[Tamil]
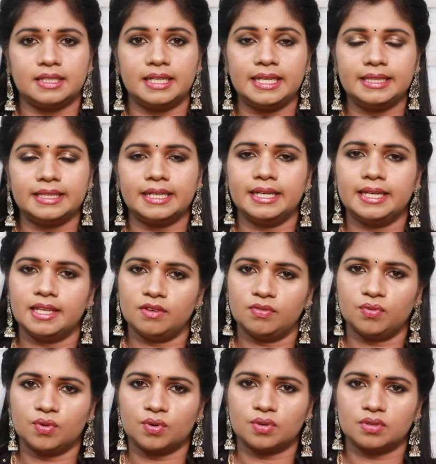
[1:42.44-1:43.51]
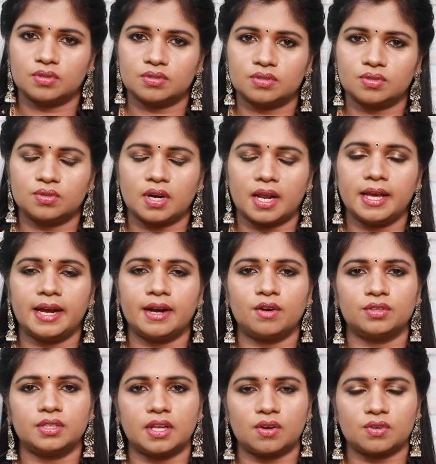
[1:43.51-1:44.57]
டி த்ரீ டி ஃபோர் ஸோ ட்ரை
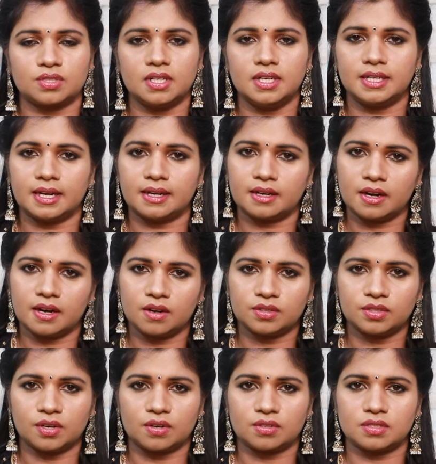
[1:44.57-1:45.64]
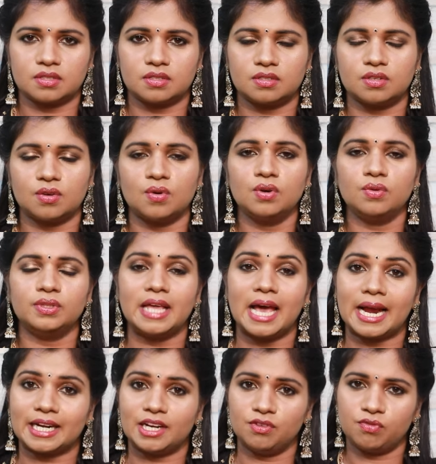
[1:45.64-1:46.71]
ஐடோதெராக்சின் அண்ட் டெட்ரா ஐடோதெராக்சின் ஒன்று வந்து
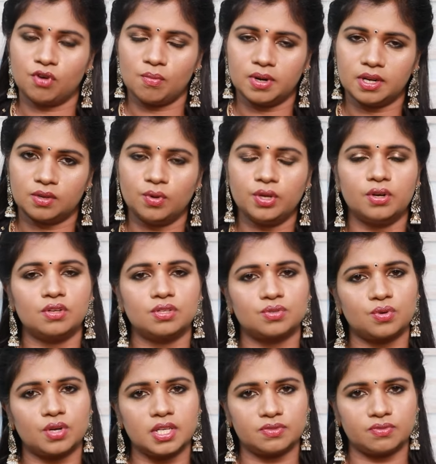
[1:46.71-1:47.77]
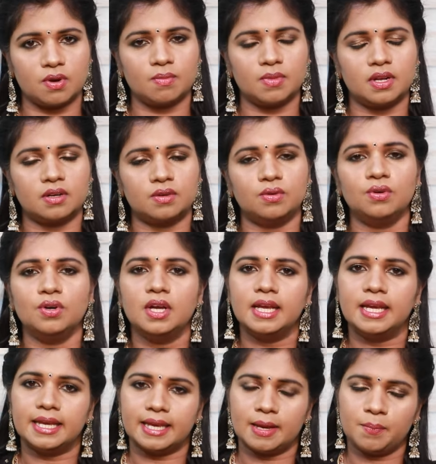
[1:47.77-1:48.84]
ஆக்டிவ் ஃபார்மில் இருக்கும் இன்னொன்று ஸ்டோரேஜ் ஃபார்மில் இருக்கும்
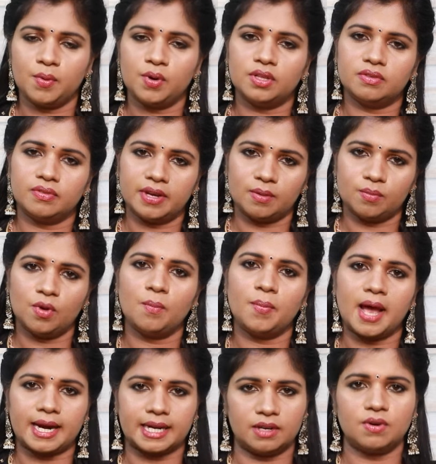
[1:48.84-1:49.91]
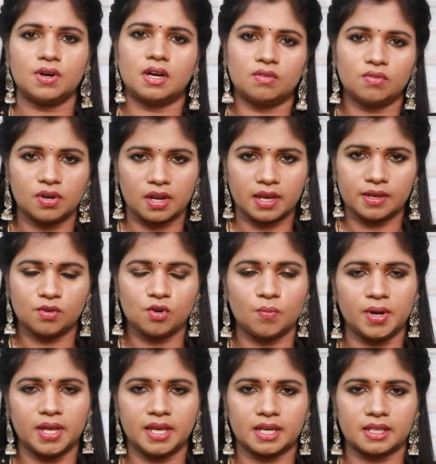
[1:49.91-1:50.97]
எப்போ அது வேணுமோ அப்போ ஆக்டிவாக கன்வெர்ட் ஆகிக்கும்
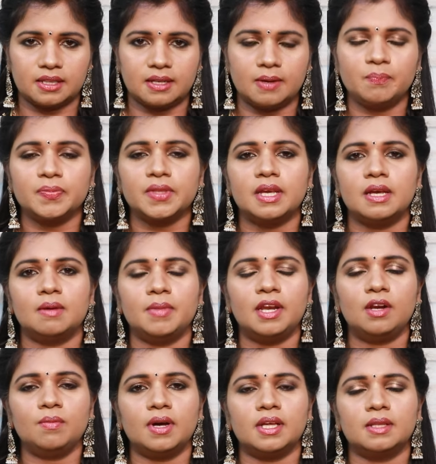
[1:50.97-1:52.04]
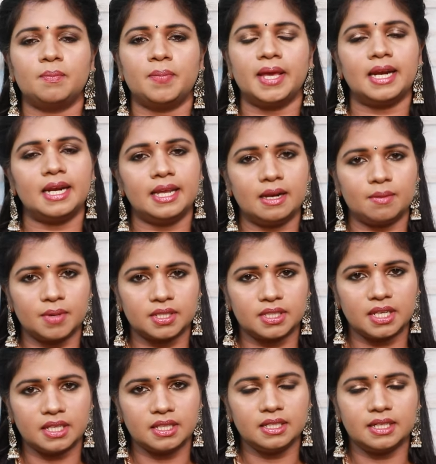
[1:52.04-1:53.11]
அப்படிங்கிறது தான் மேலும் அந்த பேர்லேயே நமக்கு
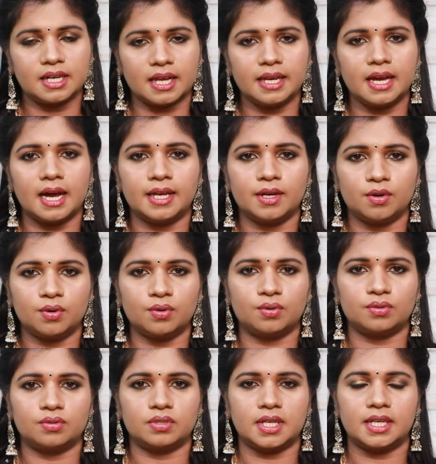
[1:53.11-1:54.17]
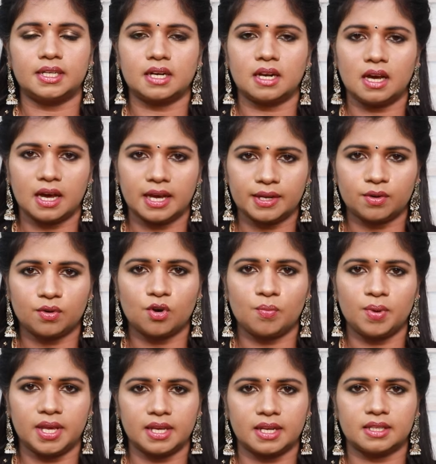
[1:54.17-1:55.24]
தெரியுது ட்ரை அயோடோ டெட்ரா அயோடோ
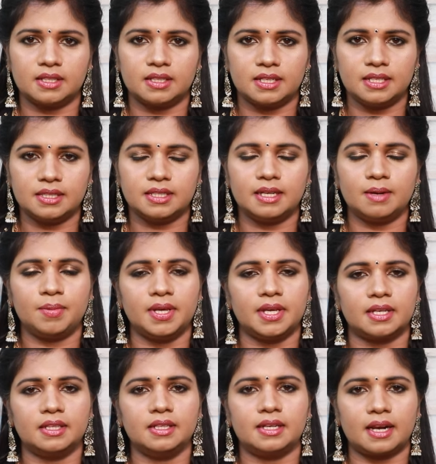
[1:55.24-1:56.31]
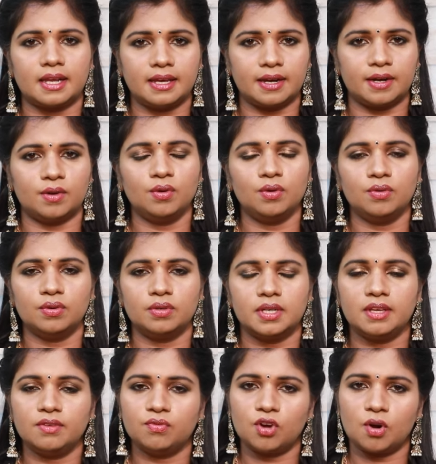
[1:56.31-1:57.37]
அப்படிங்கிறது டி த்ரீ அப்படிங்கிறது ட்ரை அயோடோ
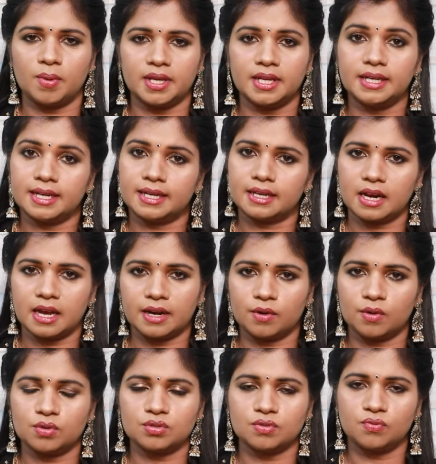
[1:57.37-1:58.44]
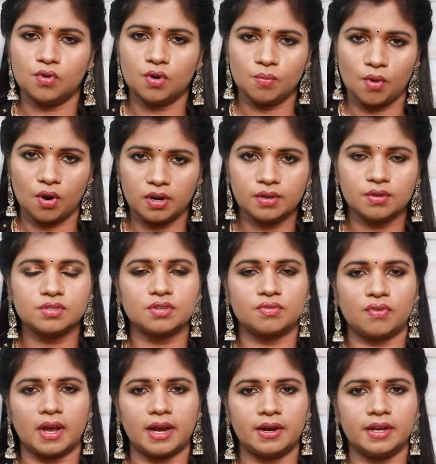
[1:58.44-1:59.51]
டி ஃபோர் அப்படிங்கிறது டெட்ரா அயோடோ ஸோ ஃபோர் மாலிகூல்ஸ்
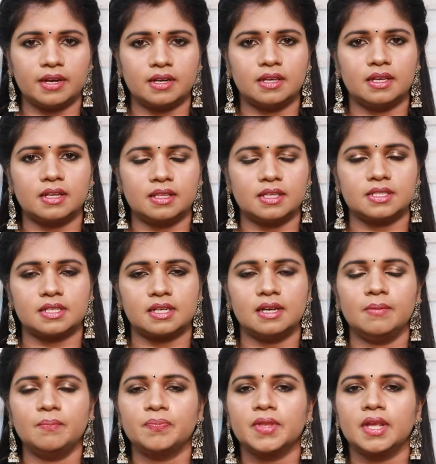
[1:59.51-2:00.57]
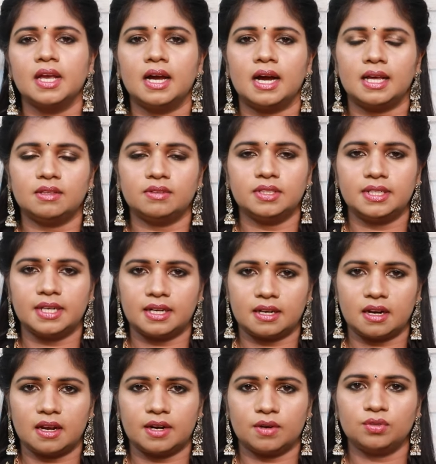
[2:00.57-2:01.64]
ஆஃப் அயோடின் இருந்துச்சுன்னா அது வந்து
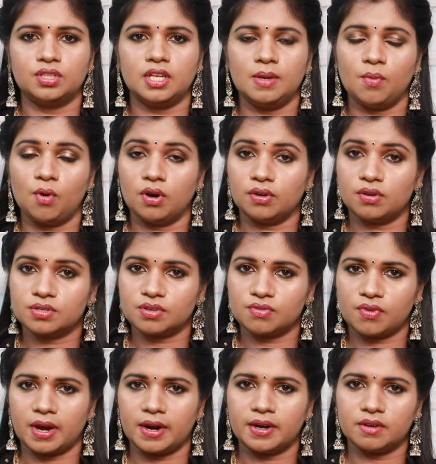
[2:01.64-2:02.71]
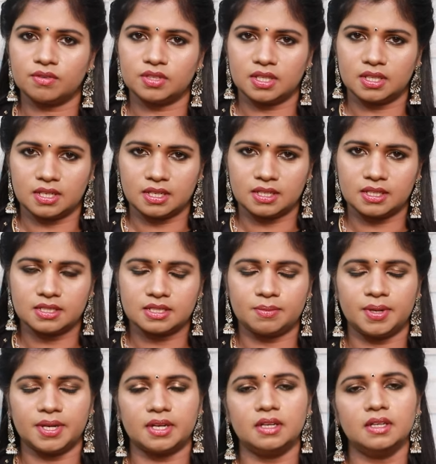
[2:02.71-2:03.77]
டெட்ரா அயோடோ த்ரீ மாலிகூல்ஸ் ஆஃப் அயோடின் வந்து அதில் இருந்துச்சு
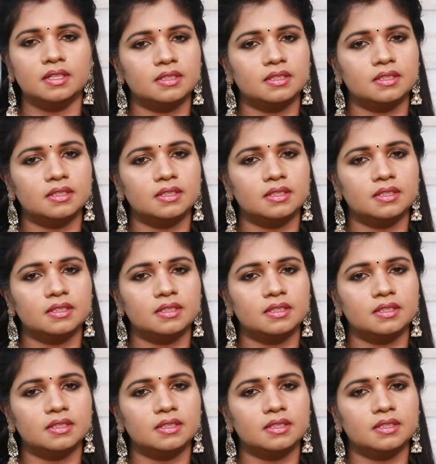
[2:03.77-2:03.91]
அப்படின்னா